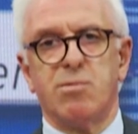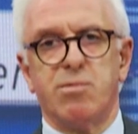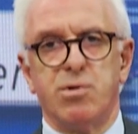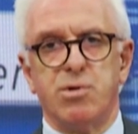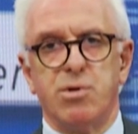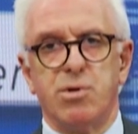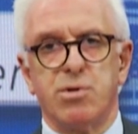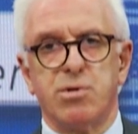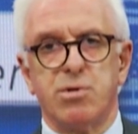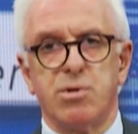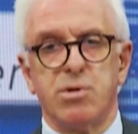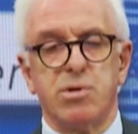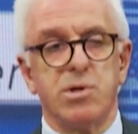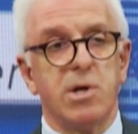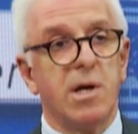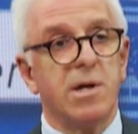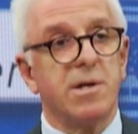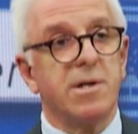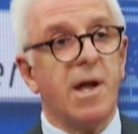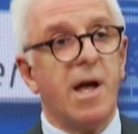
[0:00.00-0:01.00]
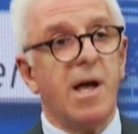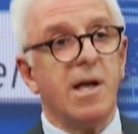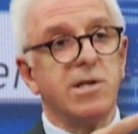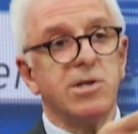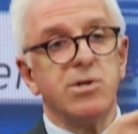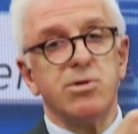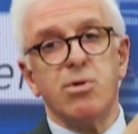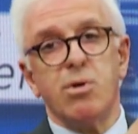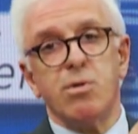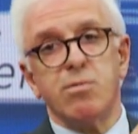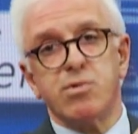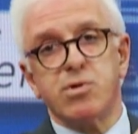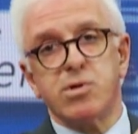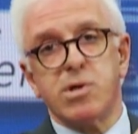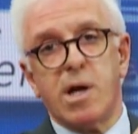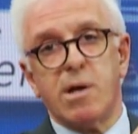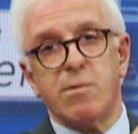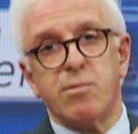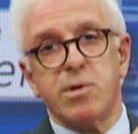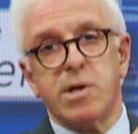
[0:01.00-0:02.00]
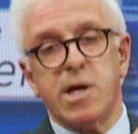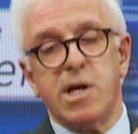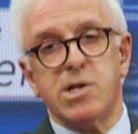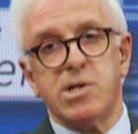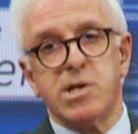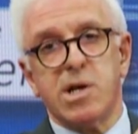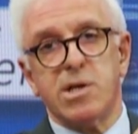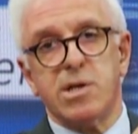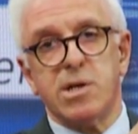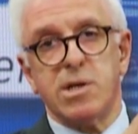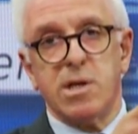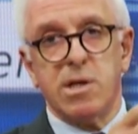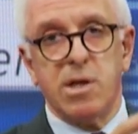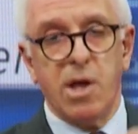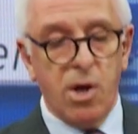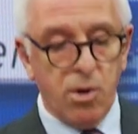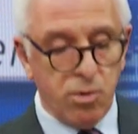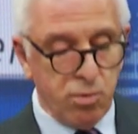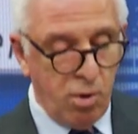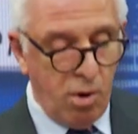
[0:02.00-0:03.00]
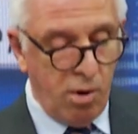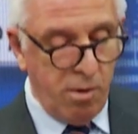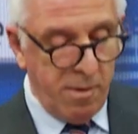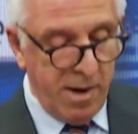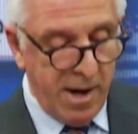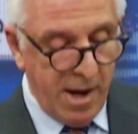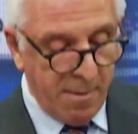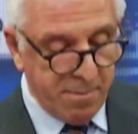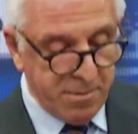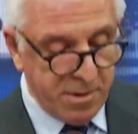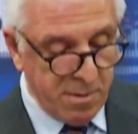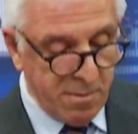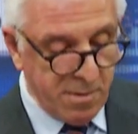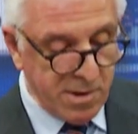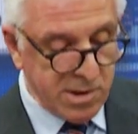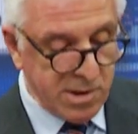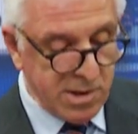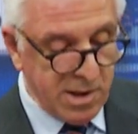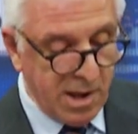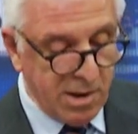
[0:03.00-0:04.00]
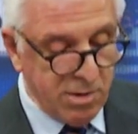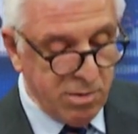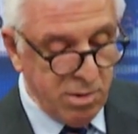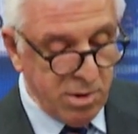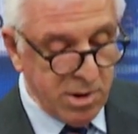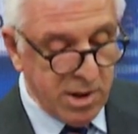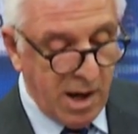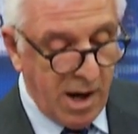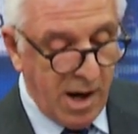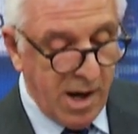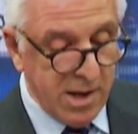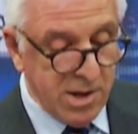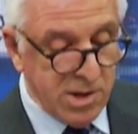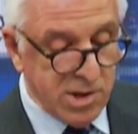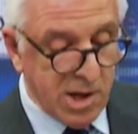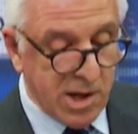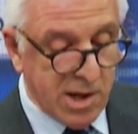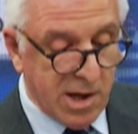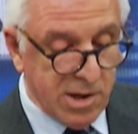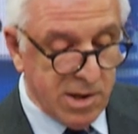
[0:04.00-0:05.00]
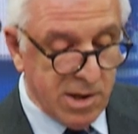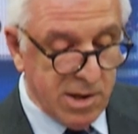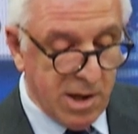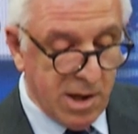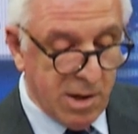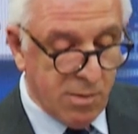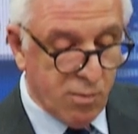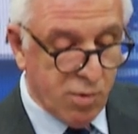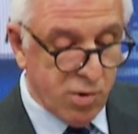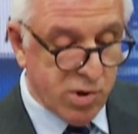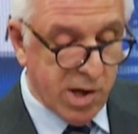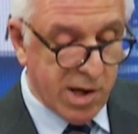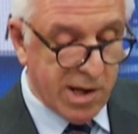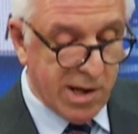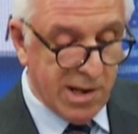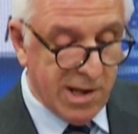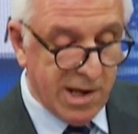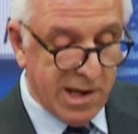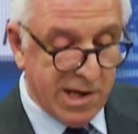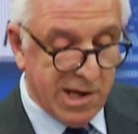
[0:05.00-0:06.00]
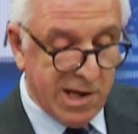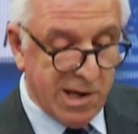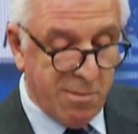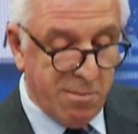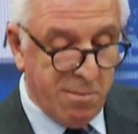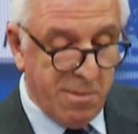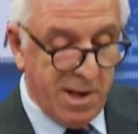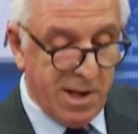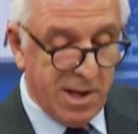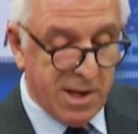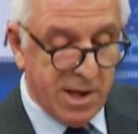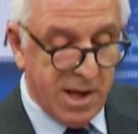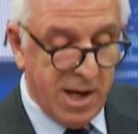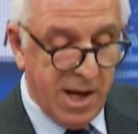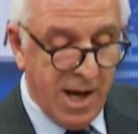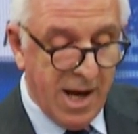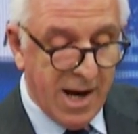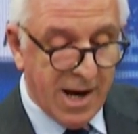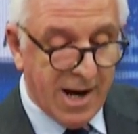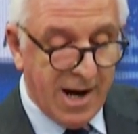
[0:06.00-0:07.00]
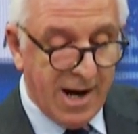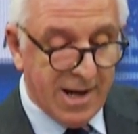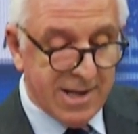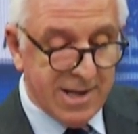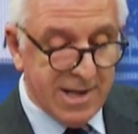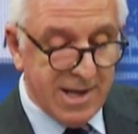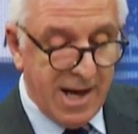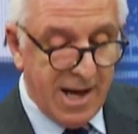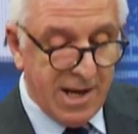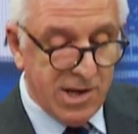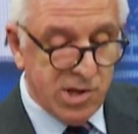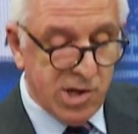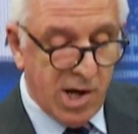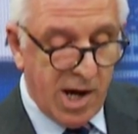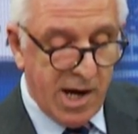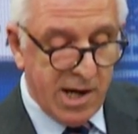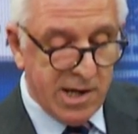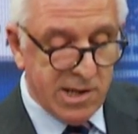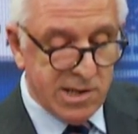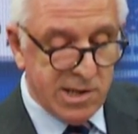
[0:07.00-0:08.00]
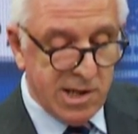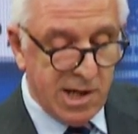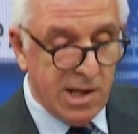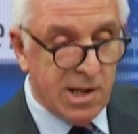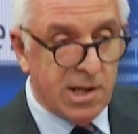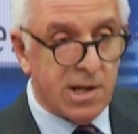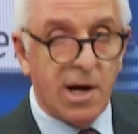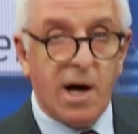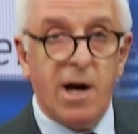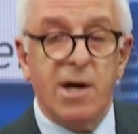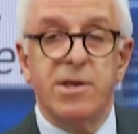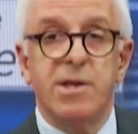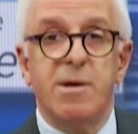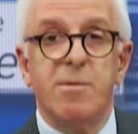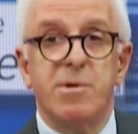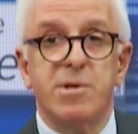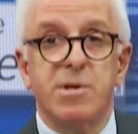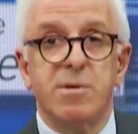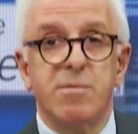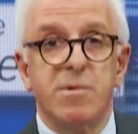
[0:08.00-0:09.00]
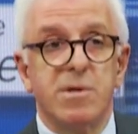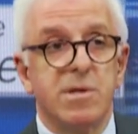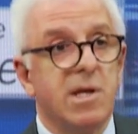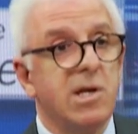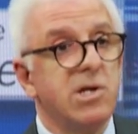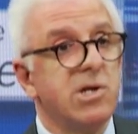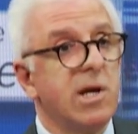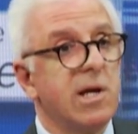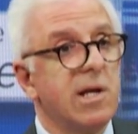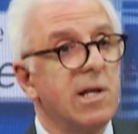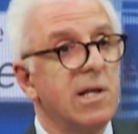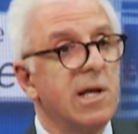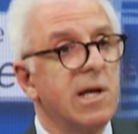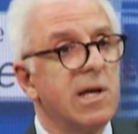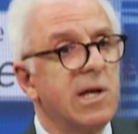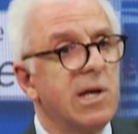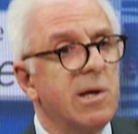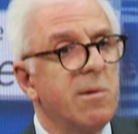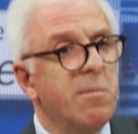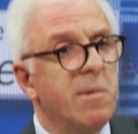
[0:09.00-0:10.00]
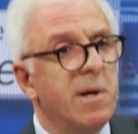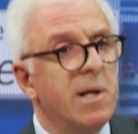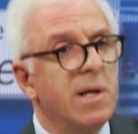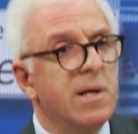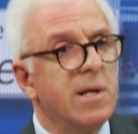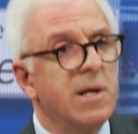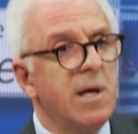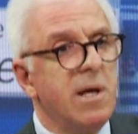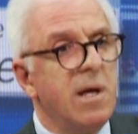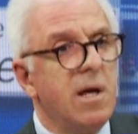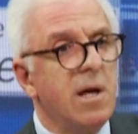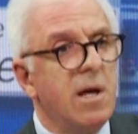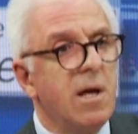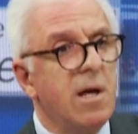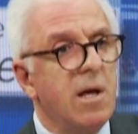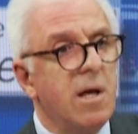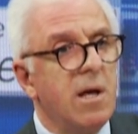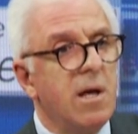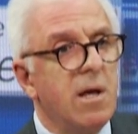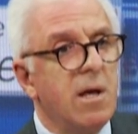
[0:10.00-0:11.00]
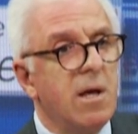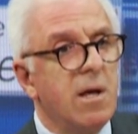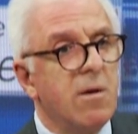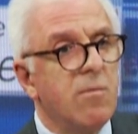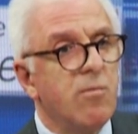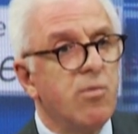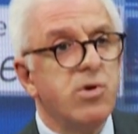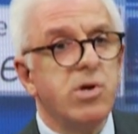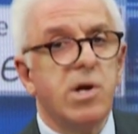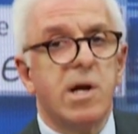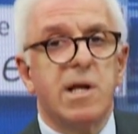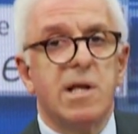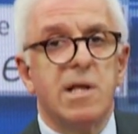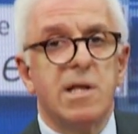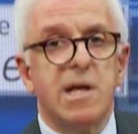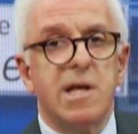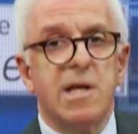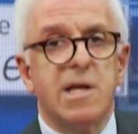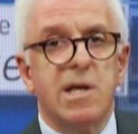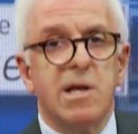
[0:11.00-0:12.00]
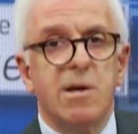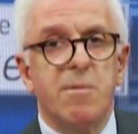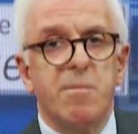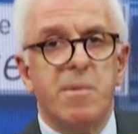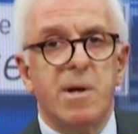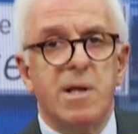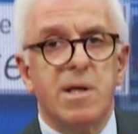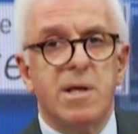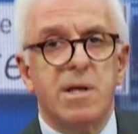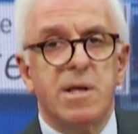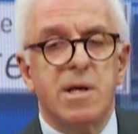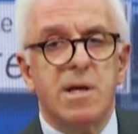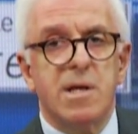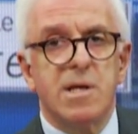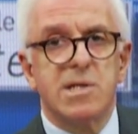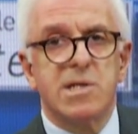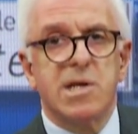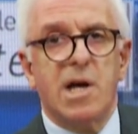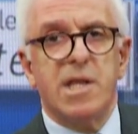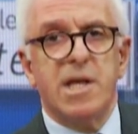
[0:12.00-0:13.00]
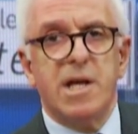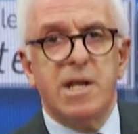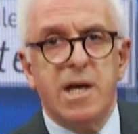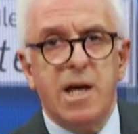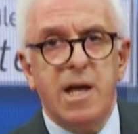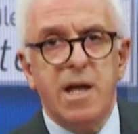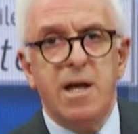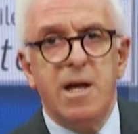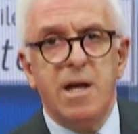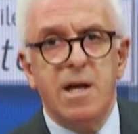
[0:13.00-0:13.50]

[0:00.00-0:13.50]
buluyorsunuz? Rahatsız olmuşlar bu genç kadının dövme yaptırmasından. Diyor ki ayrıca kadınların bu şekilde giyinmeleri katiyen caiz değildir. Anlamadım. Ne şekilde giyinmeleri? Bu şekilde giyinmeleri. Sana ne?